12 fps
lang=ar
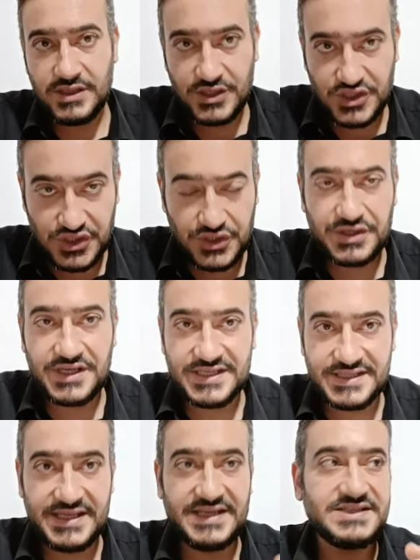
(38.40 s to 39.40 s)
الشهر
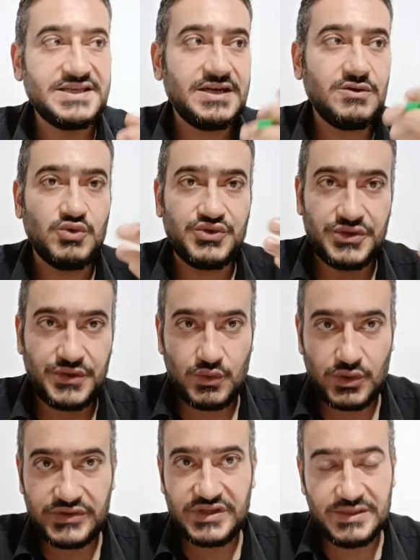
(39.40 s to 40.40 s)
التاسع
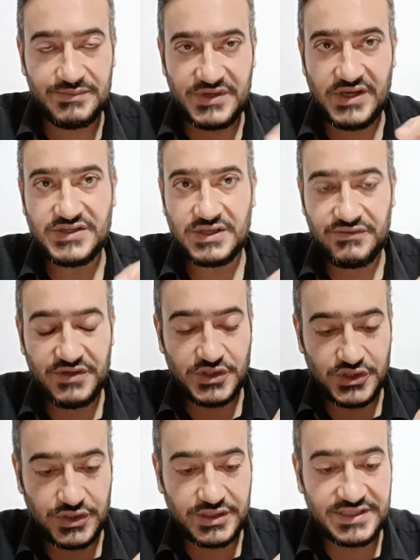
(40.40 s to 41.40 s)
والتطورات اللي بتحصل في
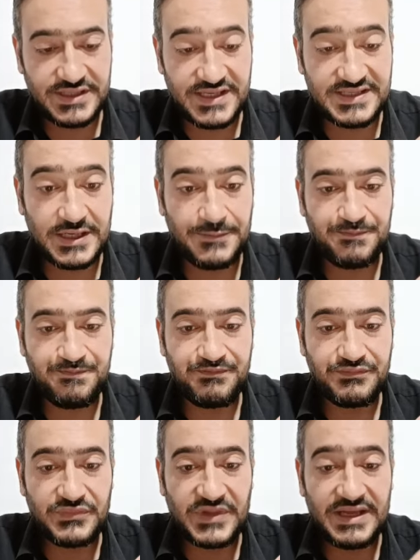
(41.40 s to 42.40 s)
الشهر التاسع
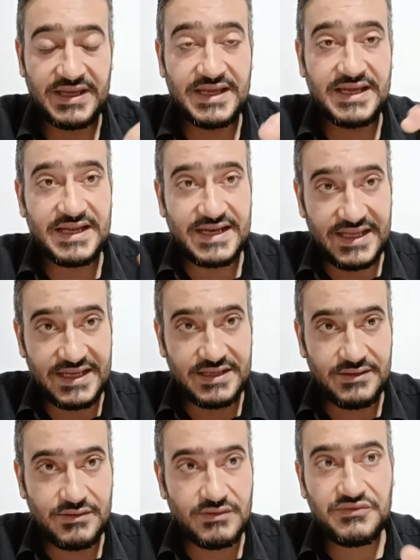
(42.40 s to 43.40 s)

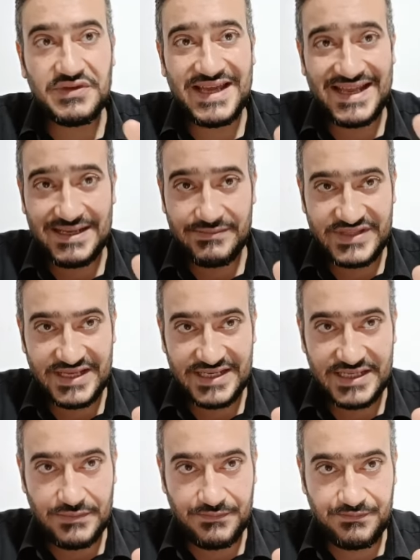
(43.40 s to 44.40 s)
لكن في آلام
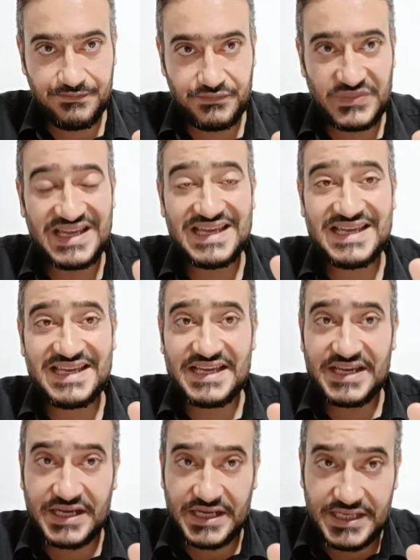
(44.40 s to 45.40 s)
تانية
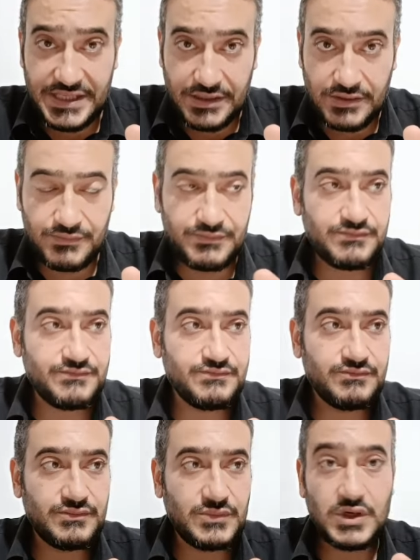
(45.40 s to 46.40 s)
غير
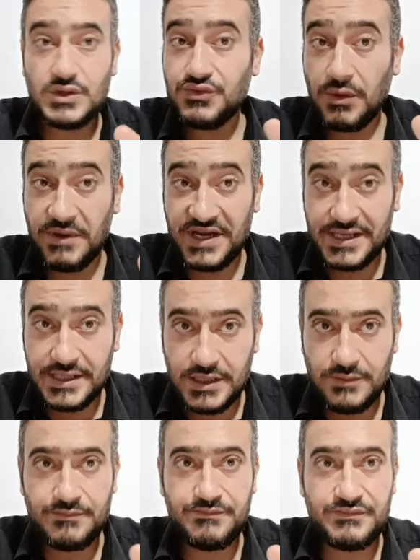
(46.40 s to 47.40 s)
طبيعية